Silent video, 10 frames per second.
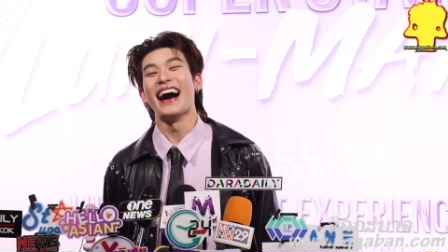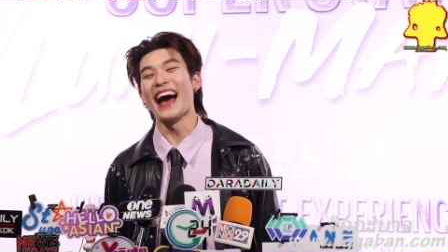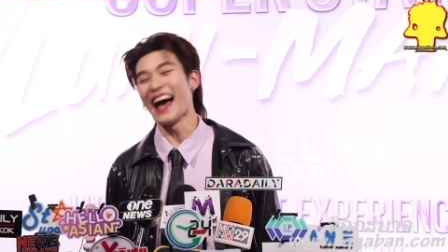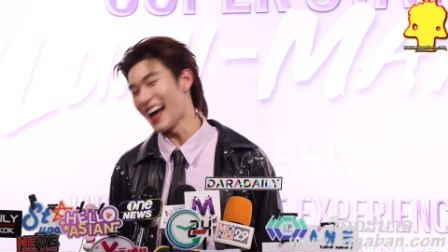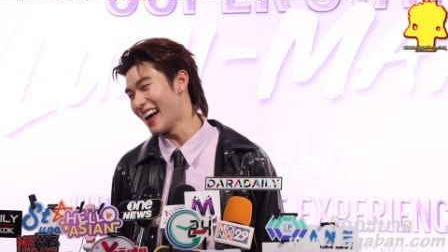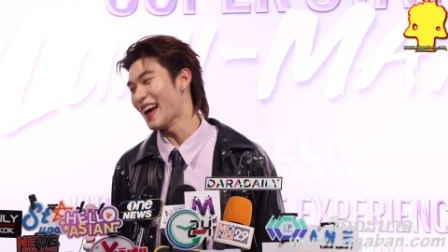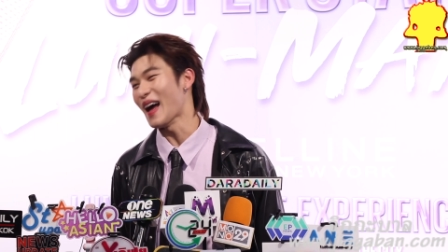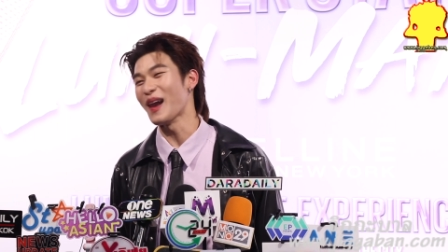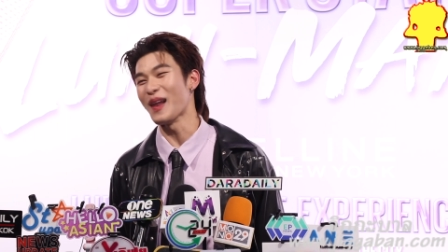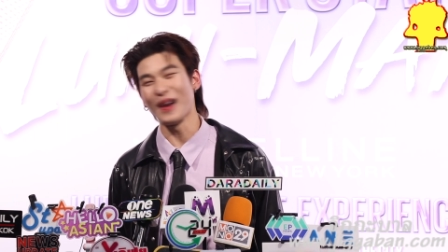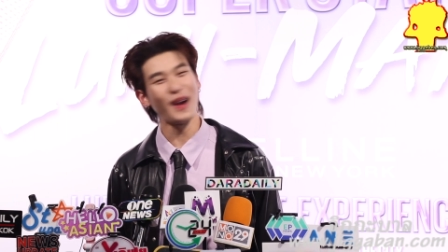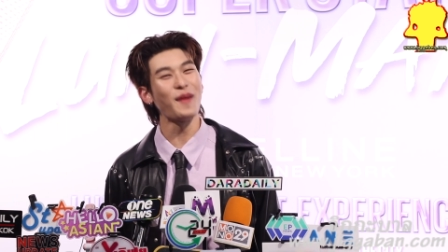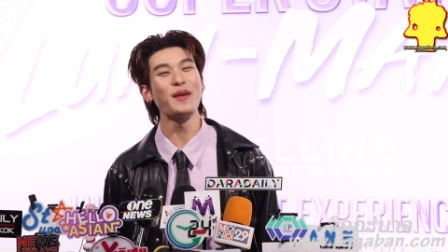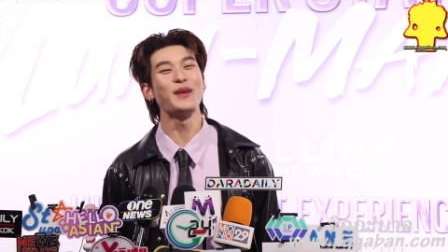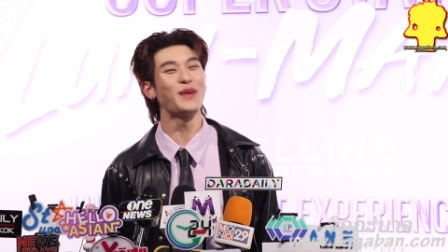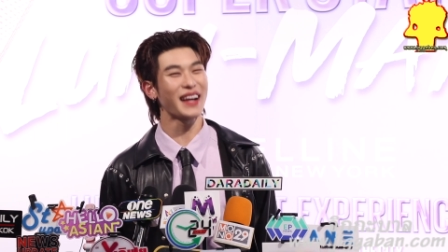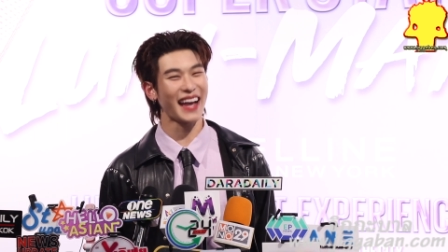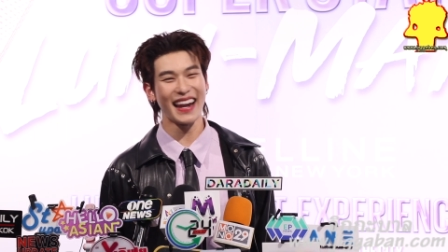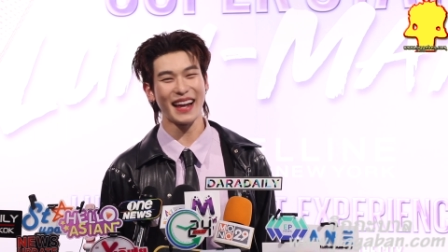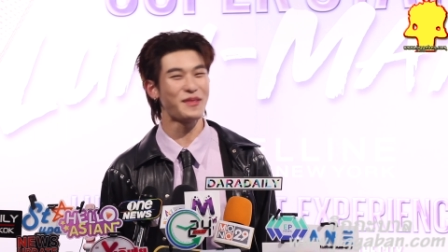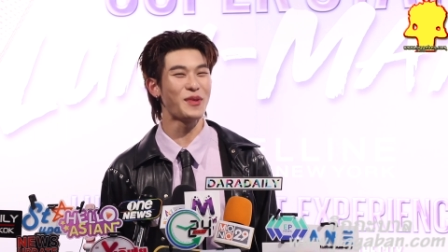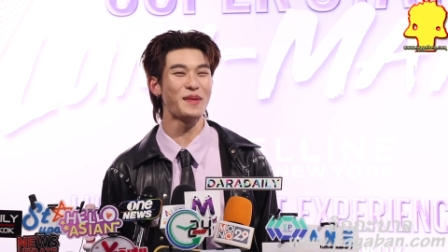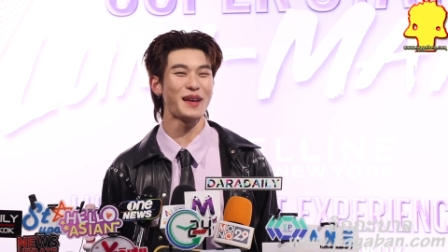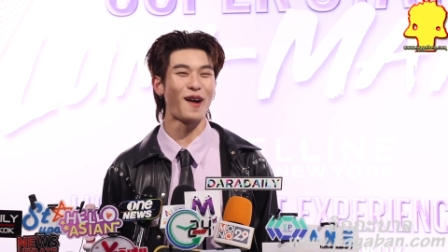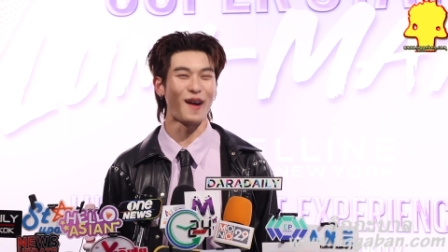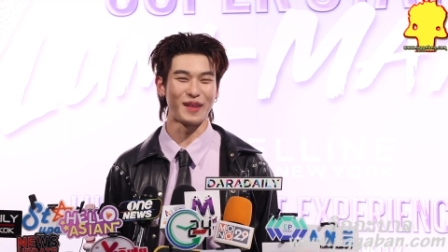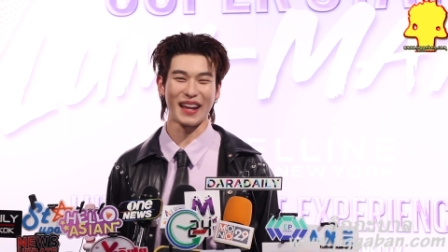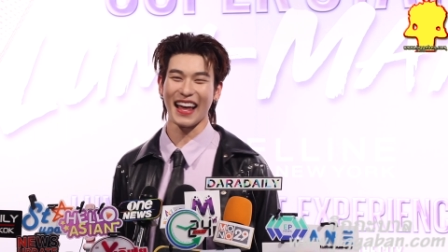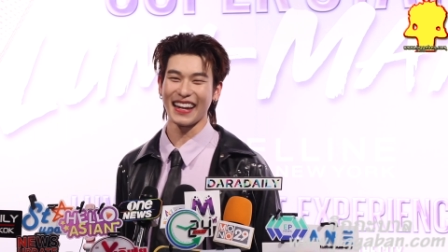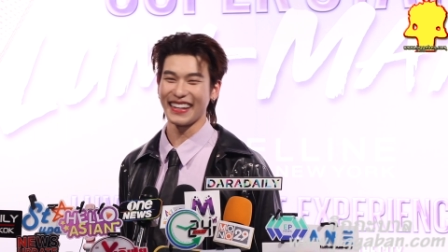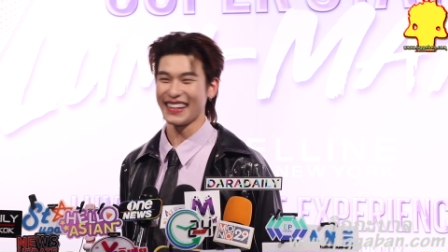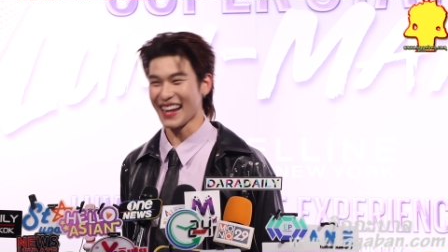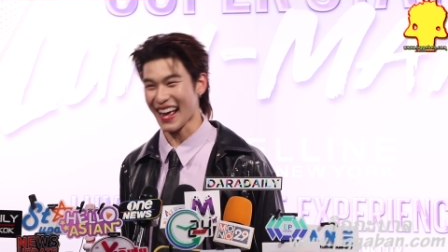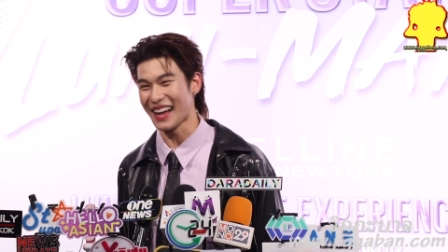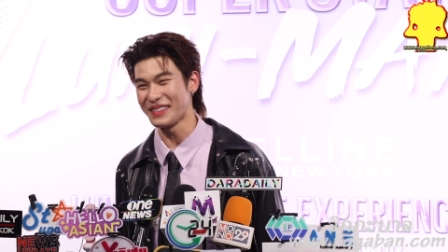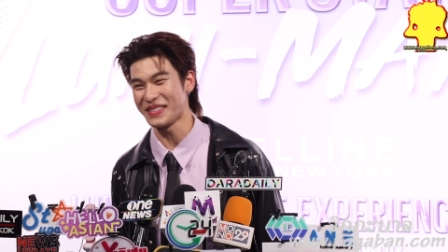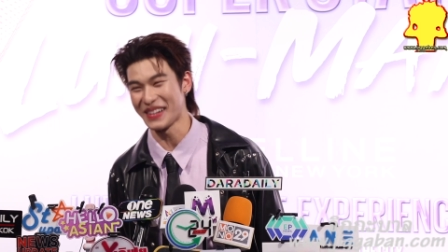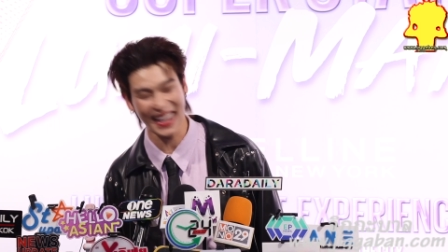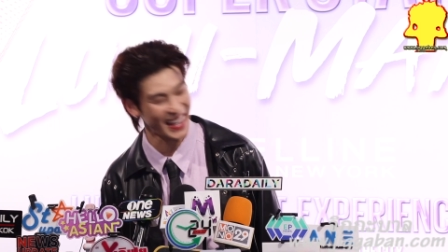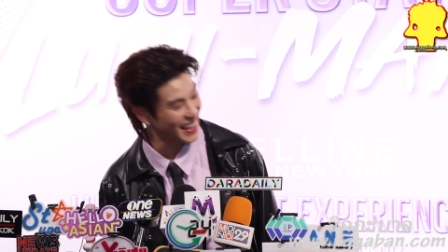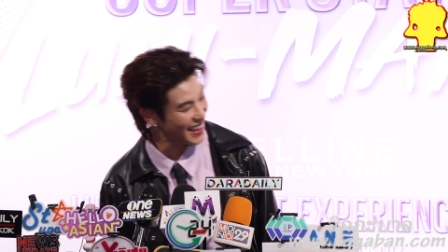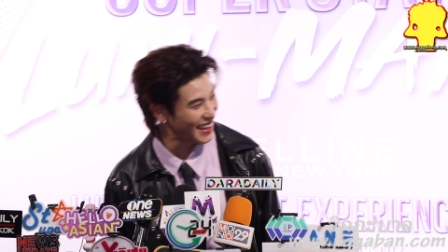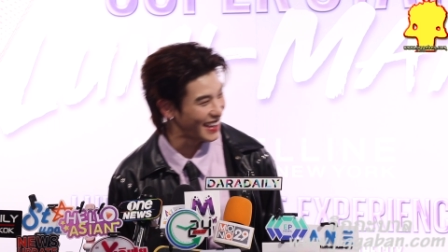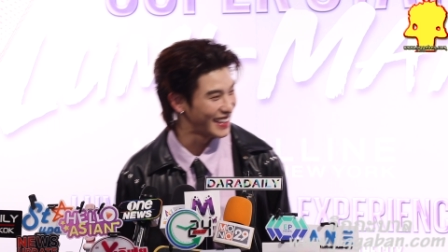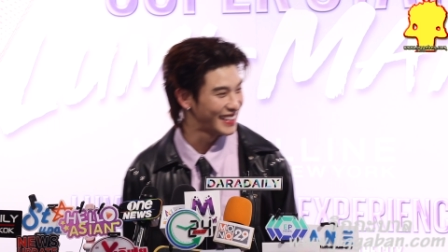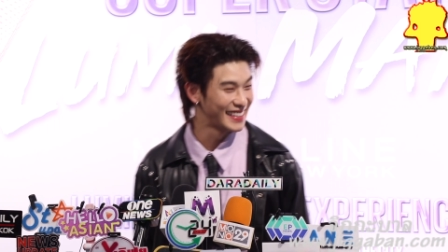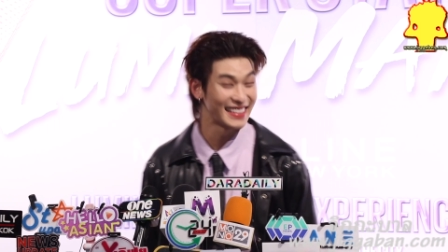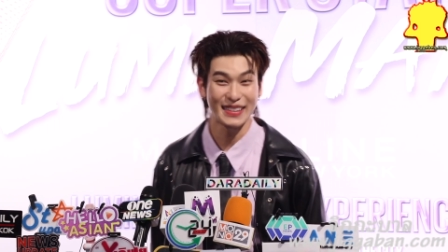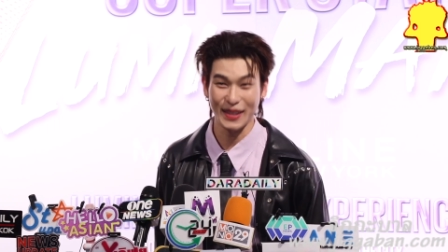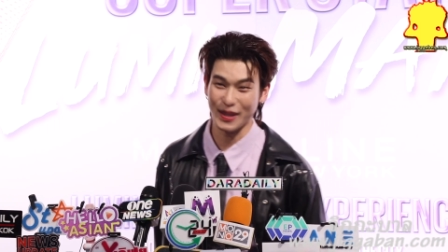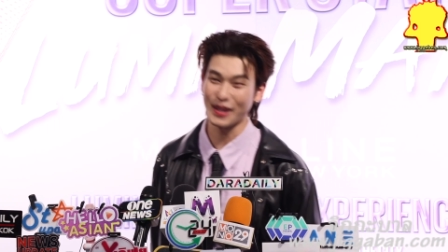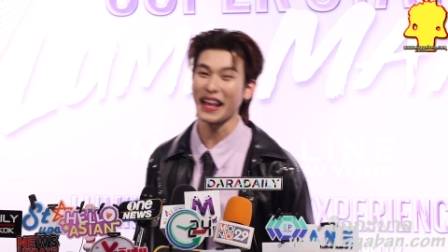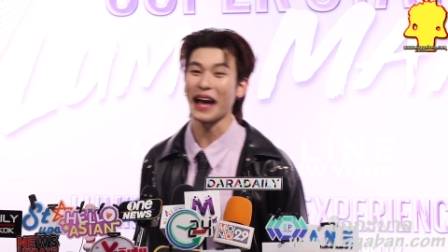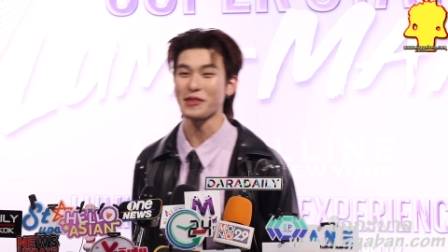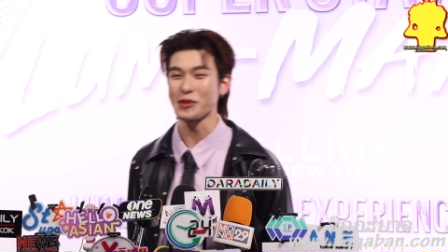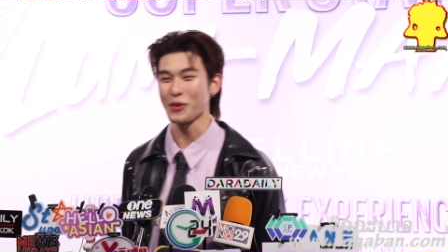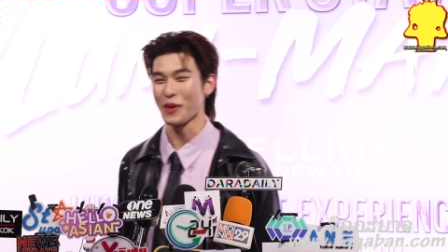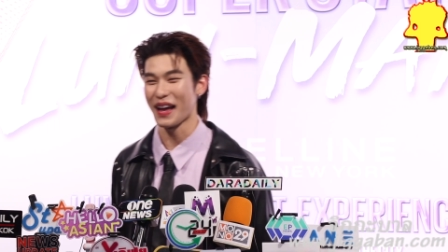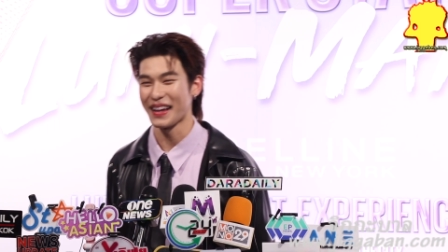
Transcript: อ่ะรอไปดูแล้วกันครับพูดไม่ออกเหมือนกันนะครับ โอเค ต้องรอถามเจ้าตัว